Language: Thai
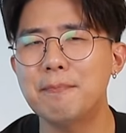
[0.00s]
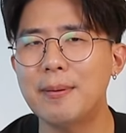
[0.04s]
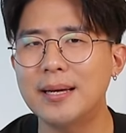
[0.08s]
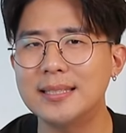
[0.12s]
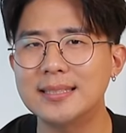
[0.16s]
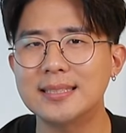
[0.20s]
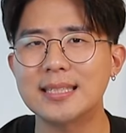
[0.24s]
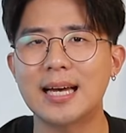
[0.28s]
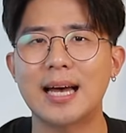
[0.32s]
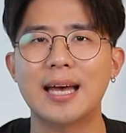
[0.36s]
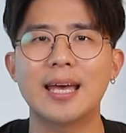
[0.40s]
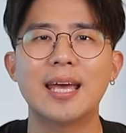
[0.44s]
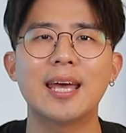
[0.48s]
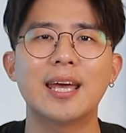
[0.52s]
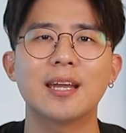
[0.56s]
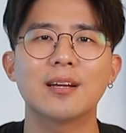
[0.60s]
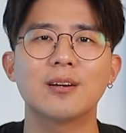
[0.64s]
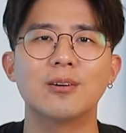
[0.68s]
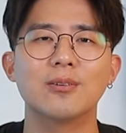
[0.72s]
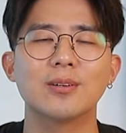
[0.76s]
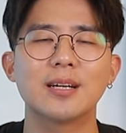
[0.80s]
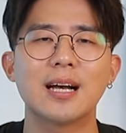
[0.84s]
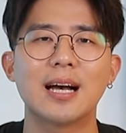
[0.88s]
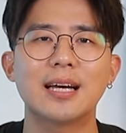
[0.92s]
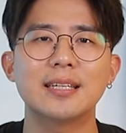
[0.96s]
เป็นสาเห
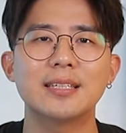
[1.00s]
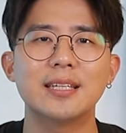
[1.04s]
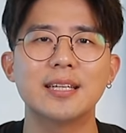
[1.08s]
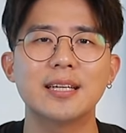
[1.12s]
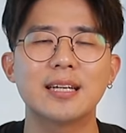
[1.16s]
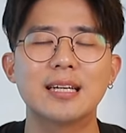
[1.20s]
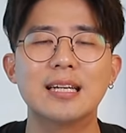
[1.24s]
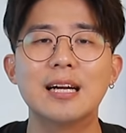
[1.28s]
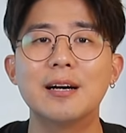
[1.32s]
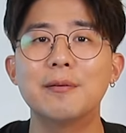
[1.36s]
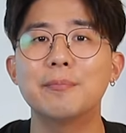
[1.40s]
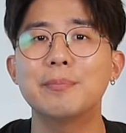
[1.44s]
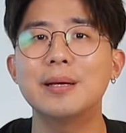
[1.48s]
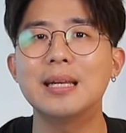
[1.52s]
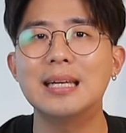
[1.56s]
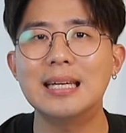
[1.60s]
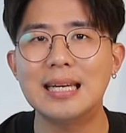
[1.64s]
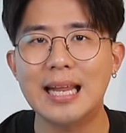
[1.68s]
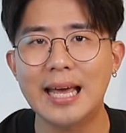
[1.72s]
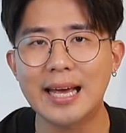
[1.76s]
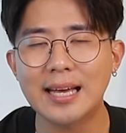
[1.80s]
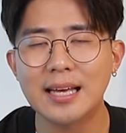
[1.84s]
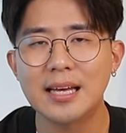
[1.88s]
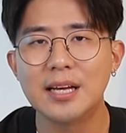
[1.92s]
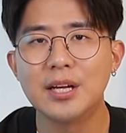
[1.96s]
ตุของการที่เครื่องบิน
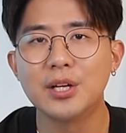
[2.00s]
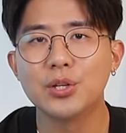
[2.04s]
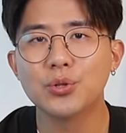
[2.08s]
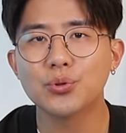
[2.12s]
เล็ก